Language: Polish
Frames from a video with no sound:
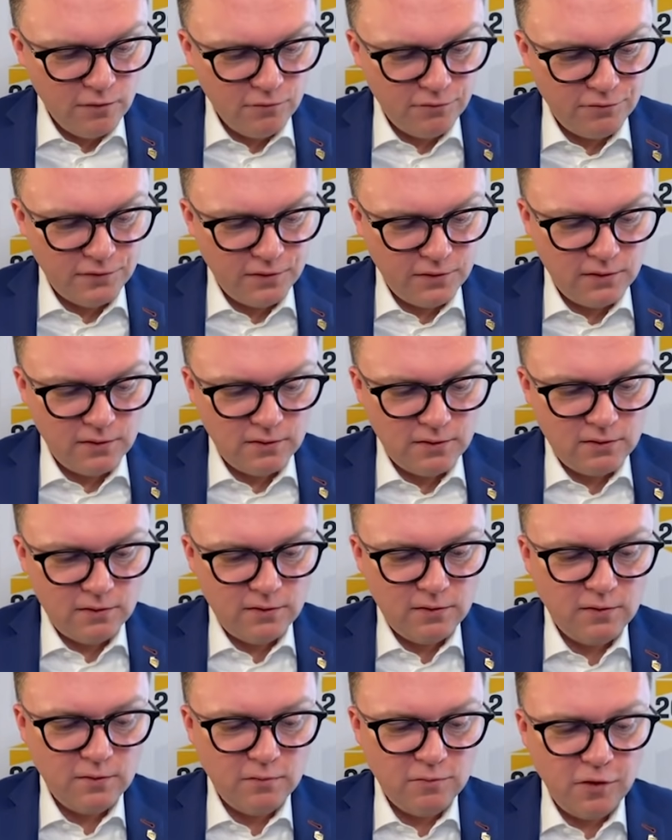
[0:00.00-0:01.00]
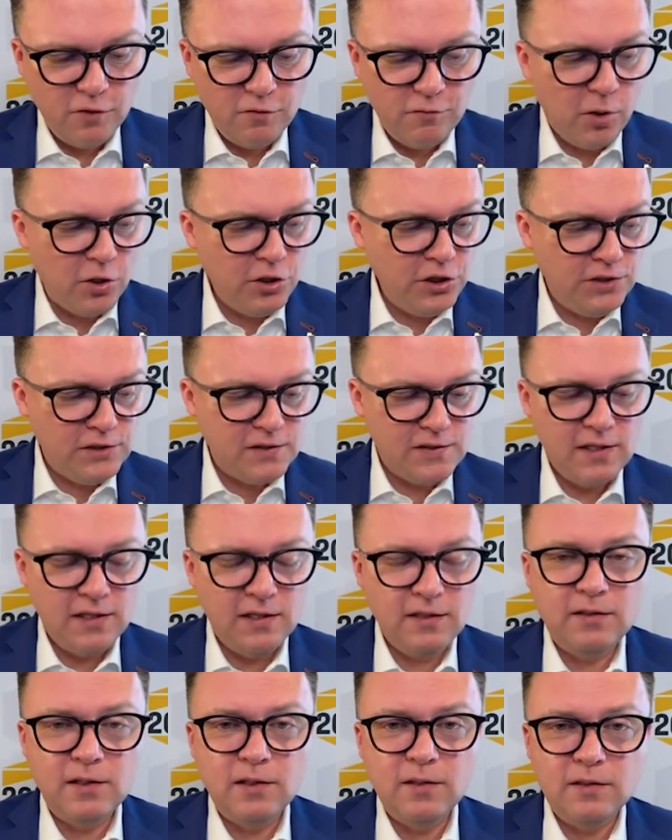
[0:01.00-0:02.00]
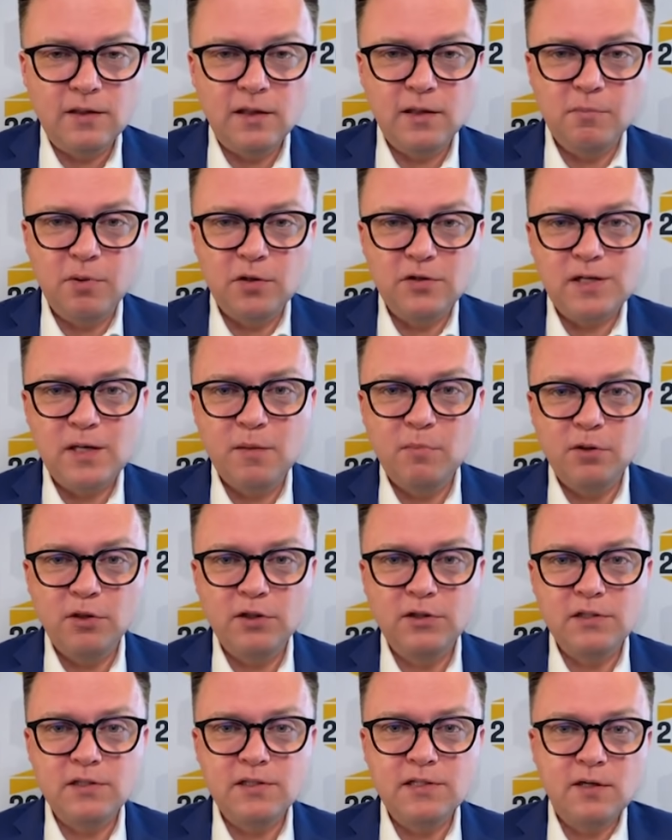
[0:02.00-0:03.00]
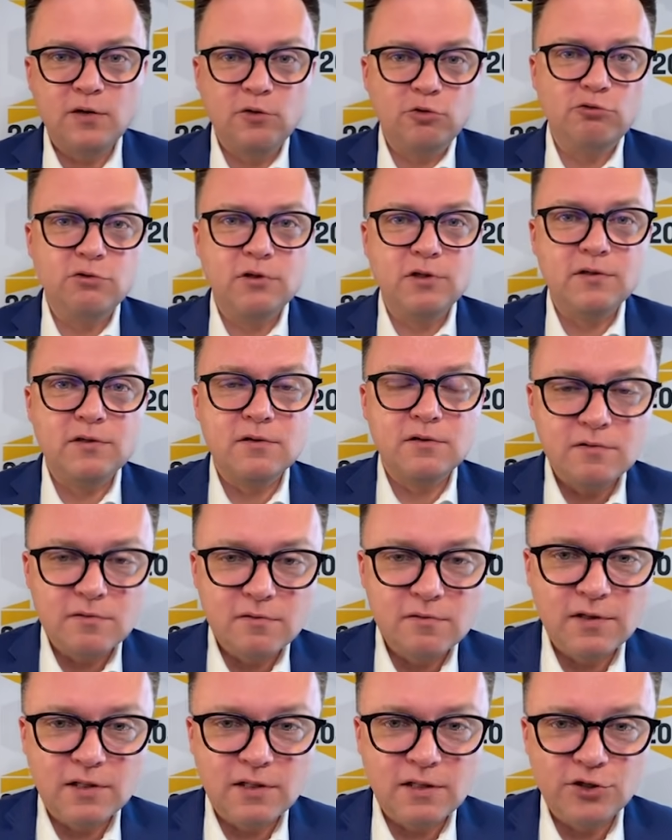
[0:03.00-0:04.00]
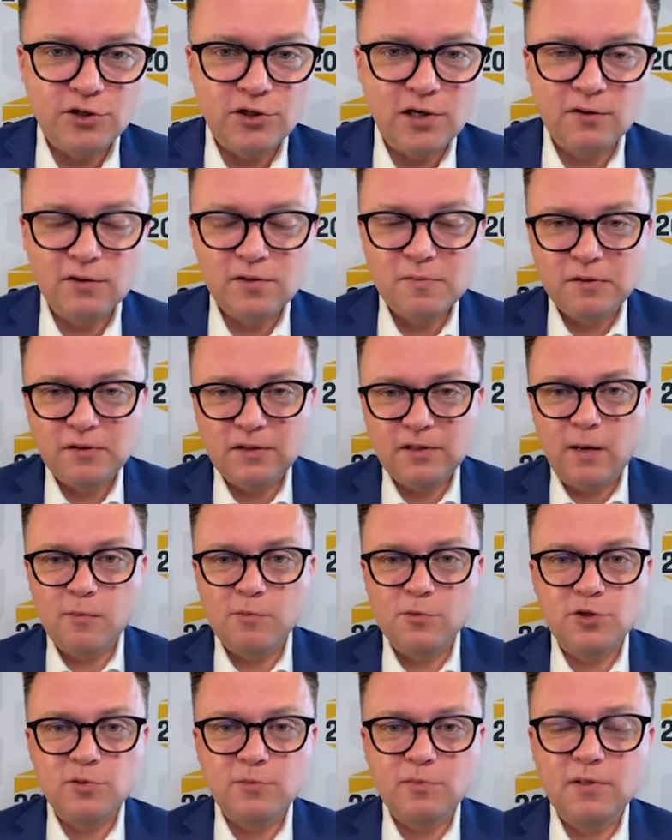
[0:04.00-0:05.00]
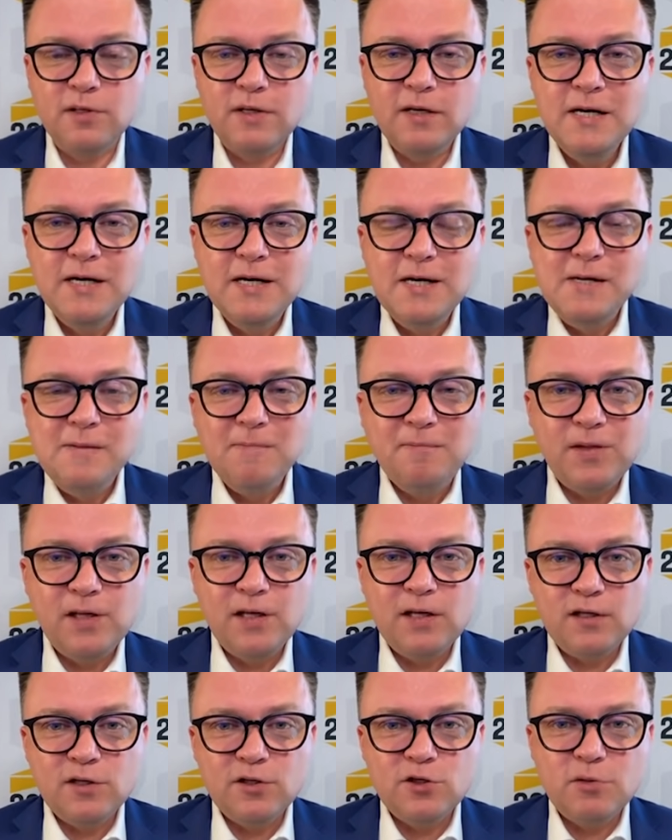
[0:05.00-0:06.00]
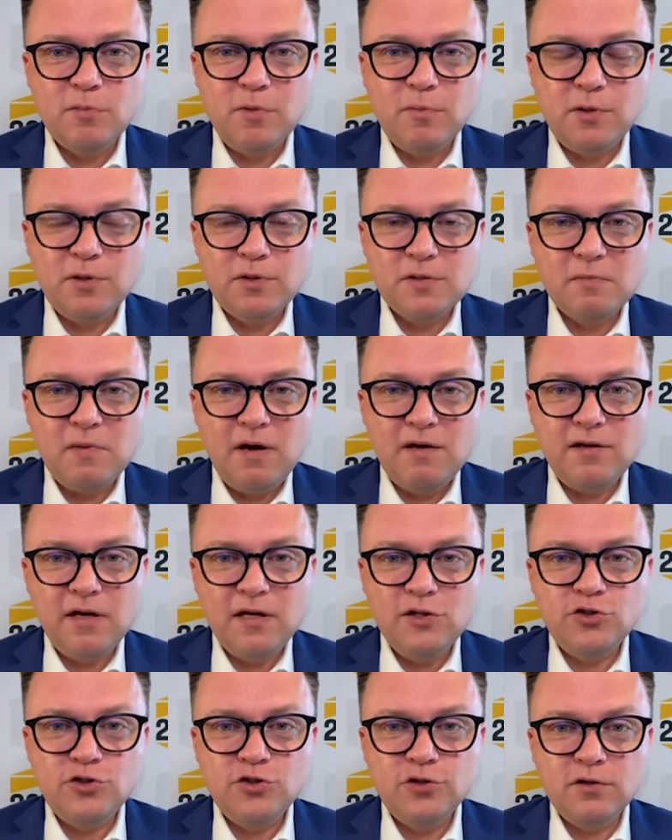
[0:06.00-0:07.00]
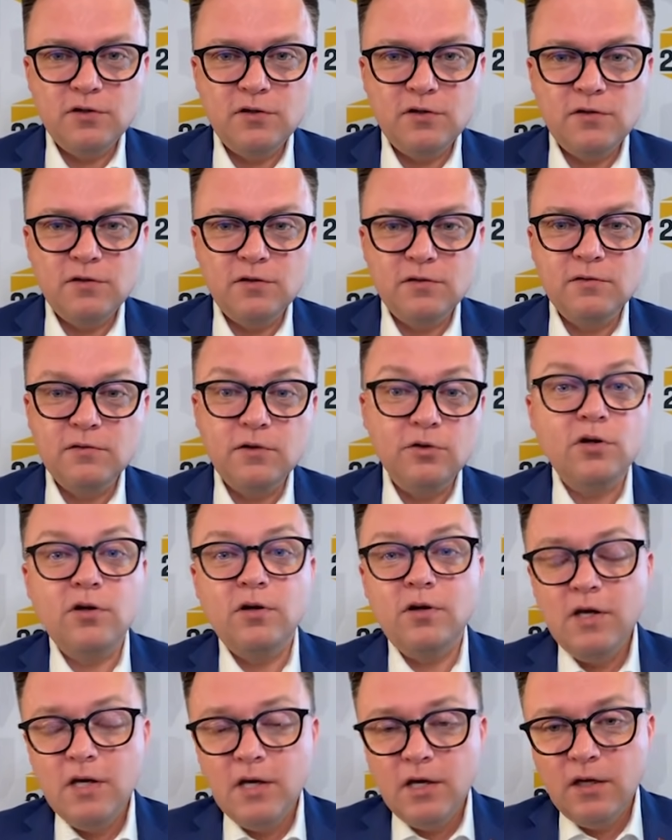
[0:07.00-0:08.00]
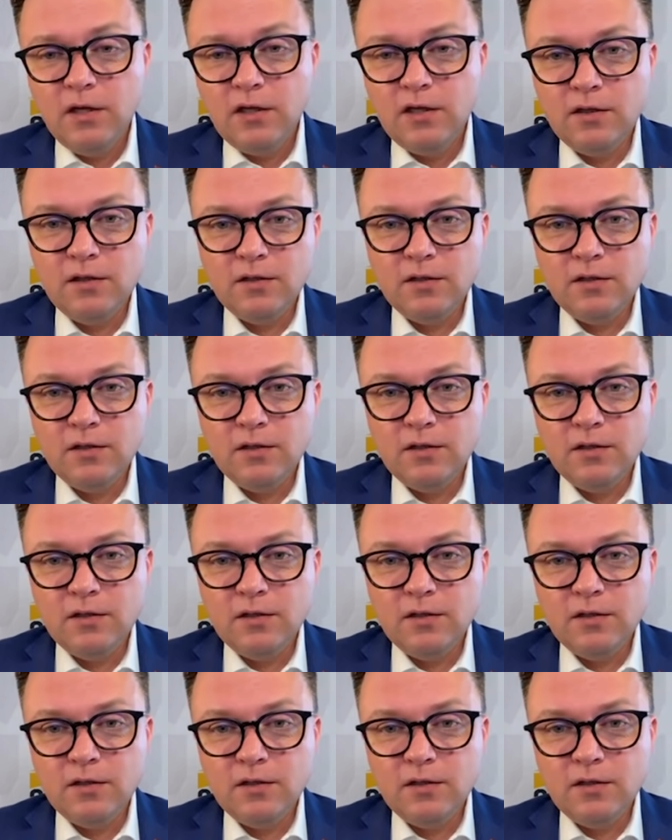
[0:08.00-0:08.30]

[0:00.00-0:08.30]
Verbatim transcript: E, w, w, w, polityce, tej, tej polskiej polityce, o których e, zwykle się rano spotykamy, żeby, e, żeby porozmawiać, no to